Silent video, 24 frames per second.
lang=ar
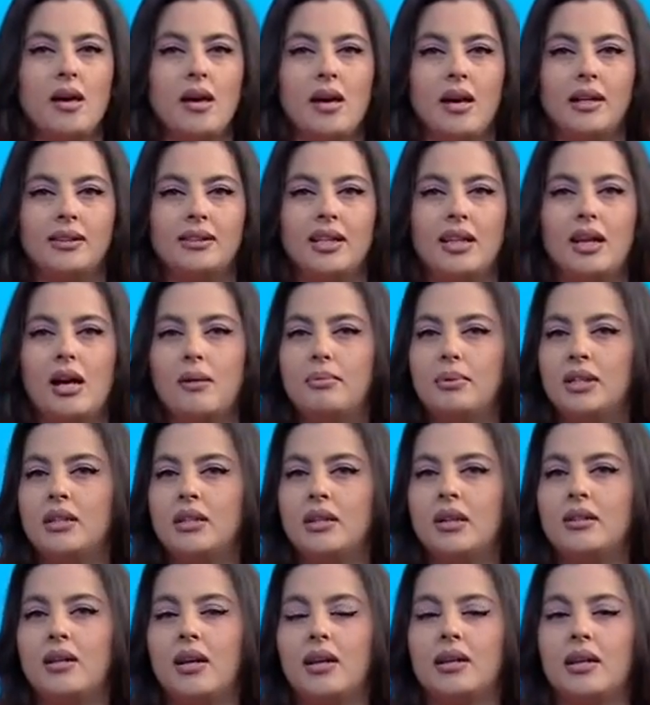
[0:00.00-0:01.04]

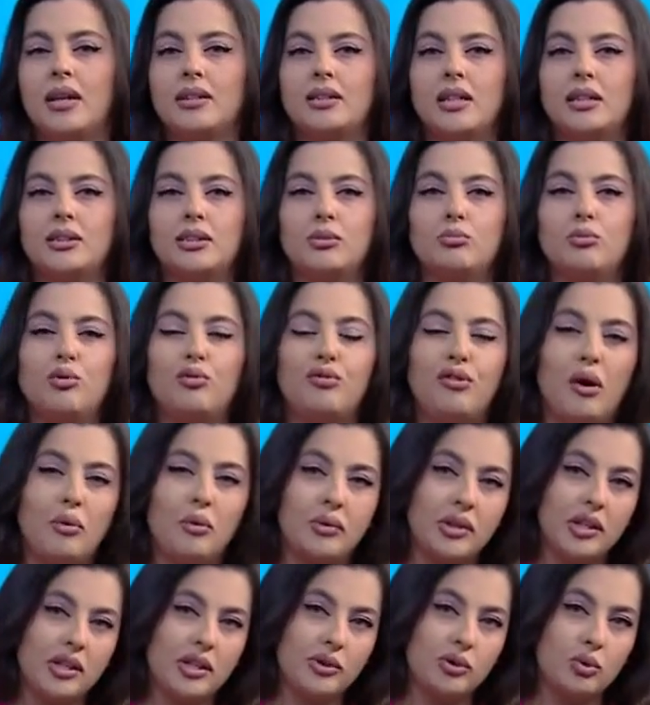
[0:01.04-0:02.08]
انتخابيا أكدت
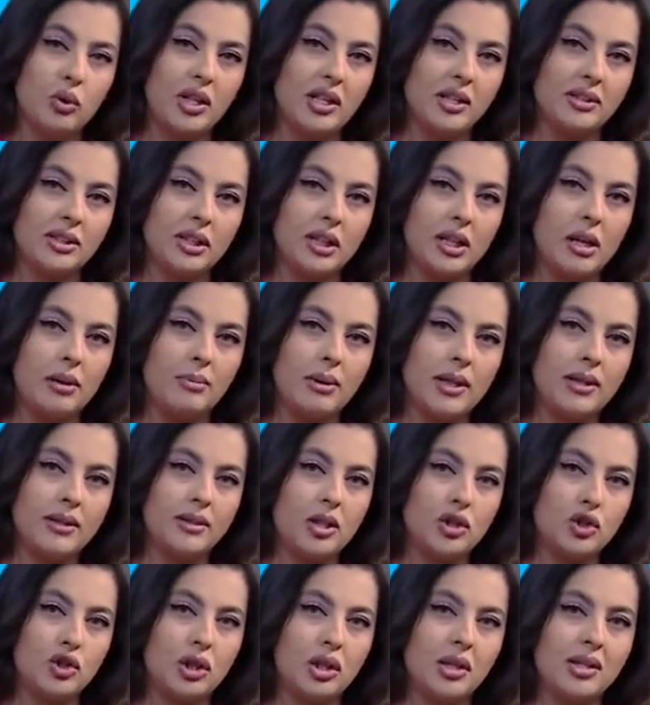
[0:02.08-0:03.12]
مفوضية
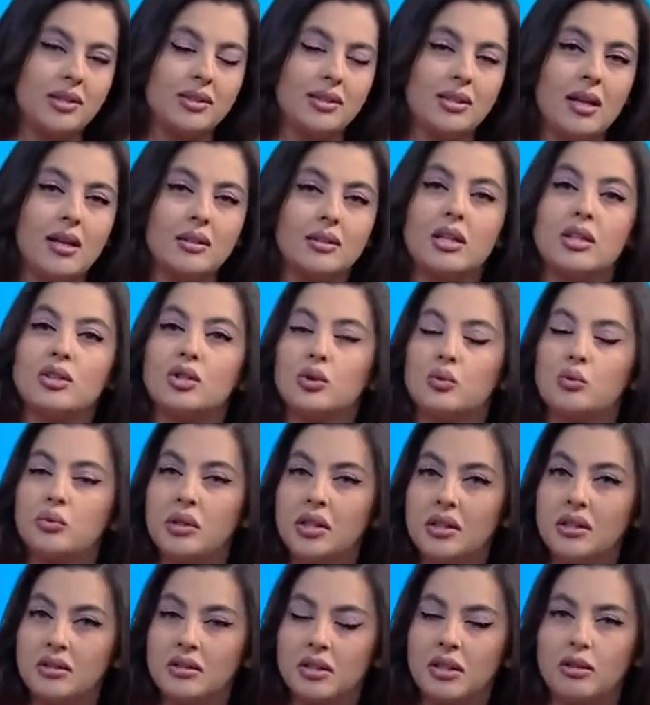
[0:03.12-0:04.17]
الانتخابات تشخيص
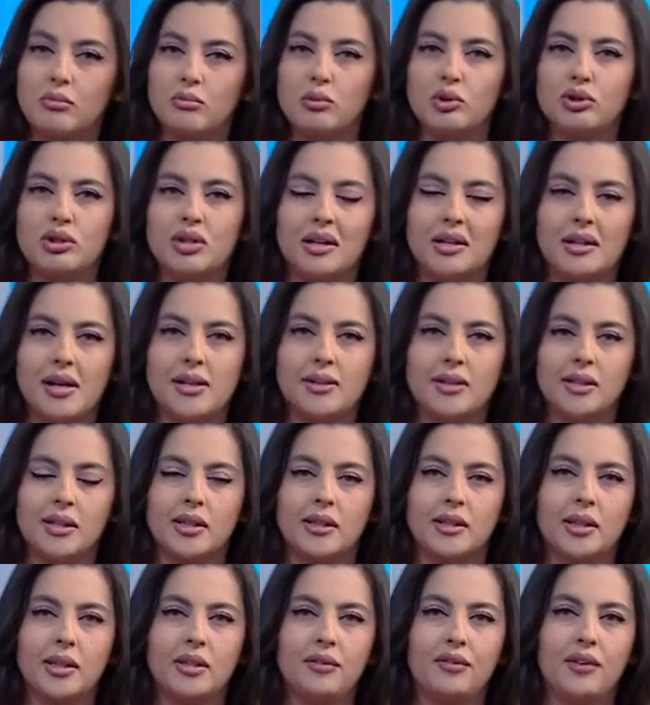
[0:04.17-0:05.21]
تصويت
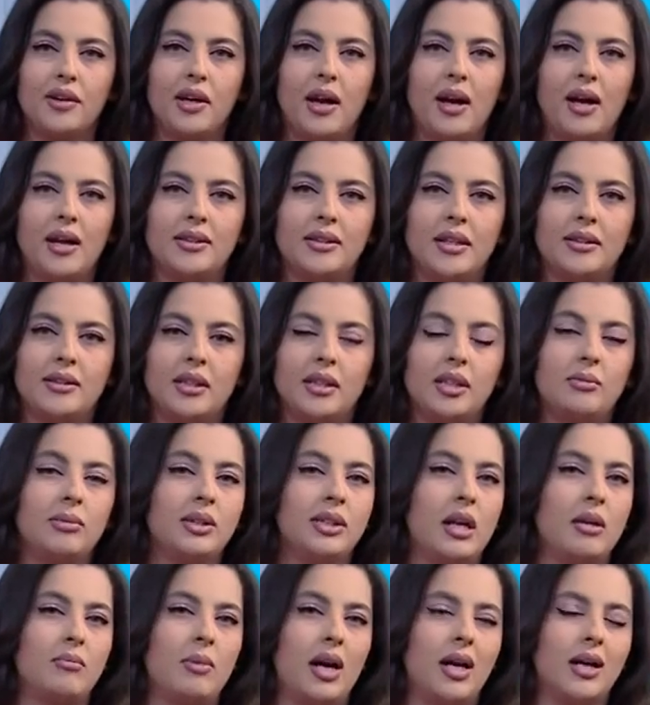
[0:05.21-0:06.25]
متكرر في عدد
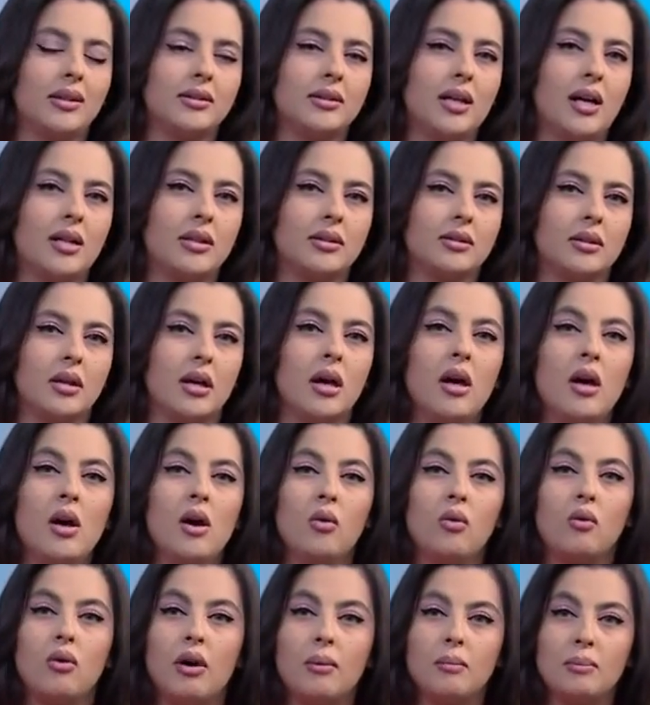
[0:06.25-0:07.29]
من المحطات
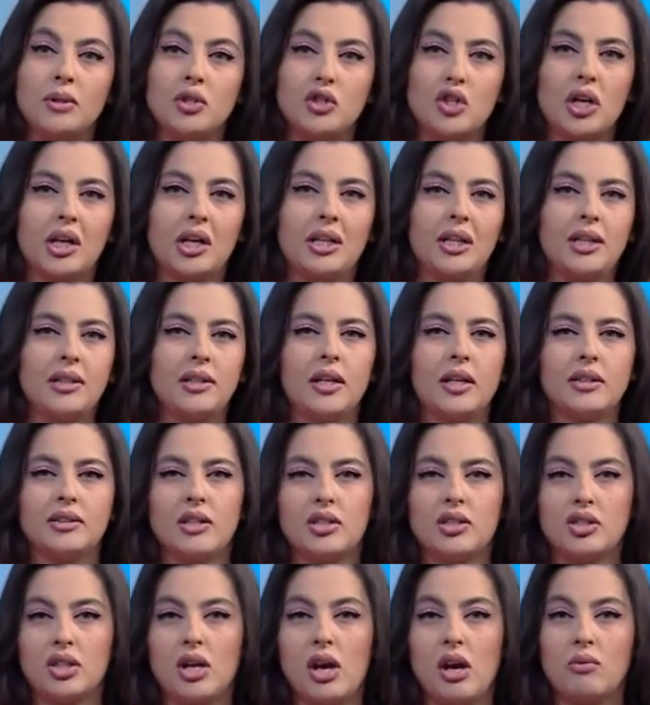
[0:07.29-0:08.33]
وبشكل
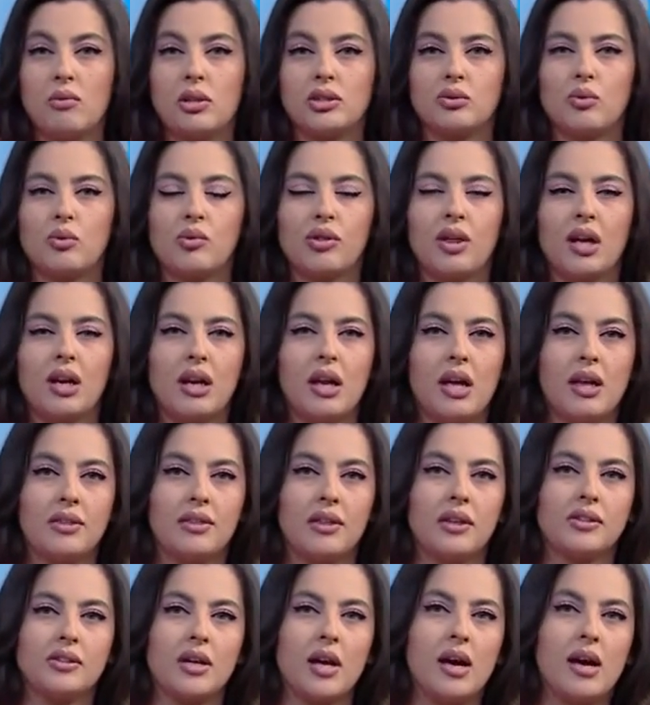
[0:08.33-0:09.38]
يتجاوز
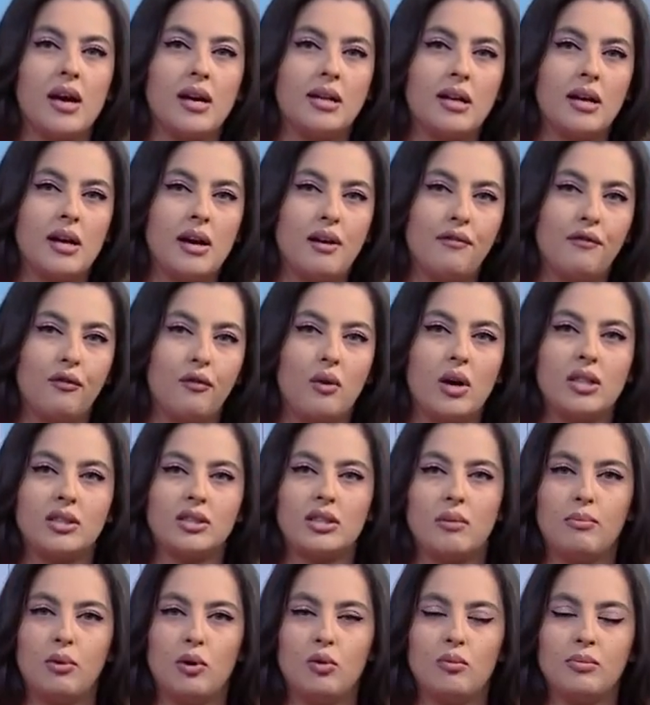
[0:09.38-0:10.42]

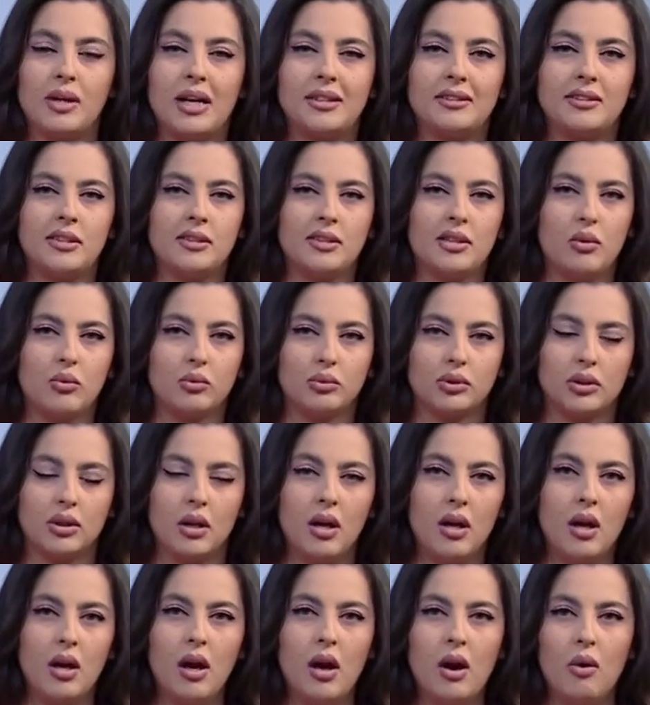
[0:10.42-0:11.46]
3700 صوت
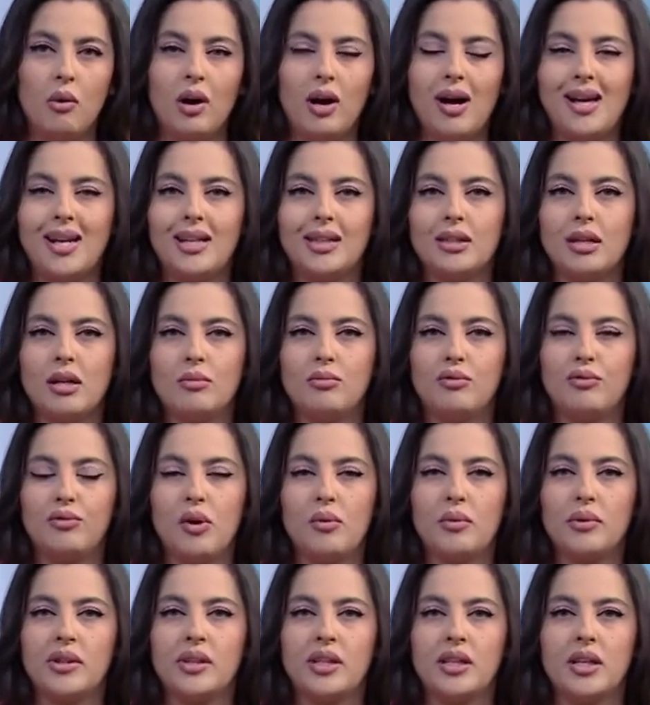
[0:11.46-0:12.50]
وقالت
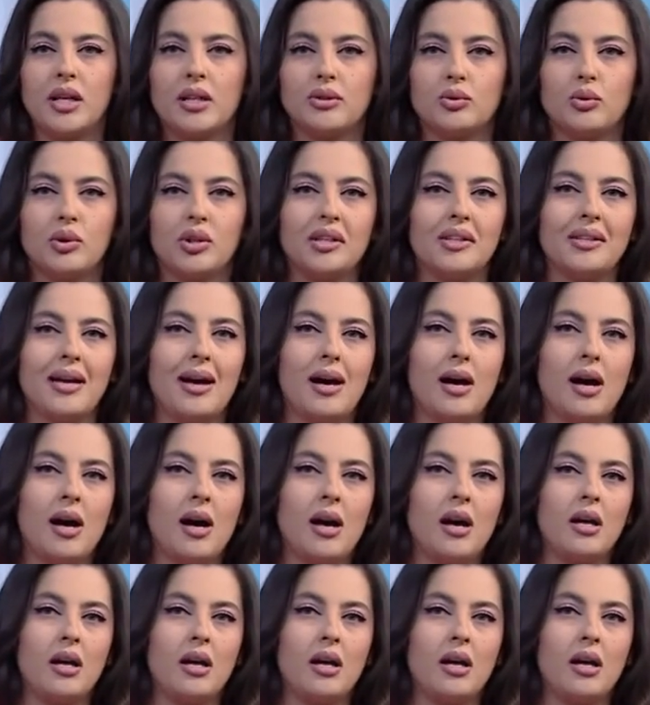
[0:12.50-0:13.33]
المفوضية إنها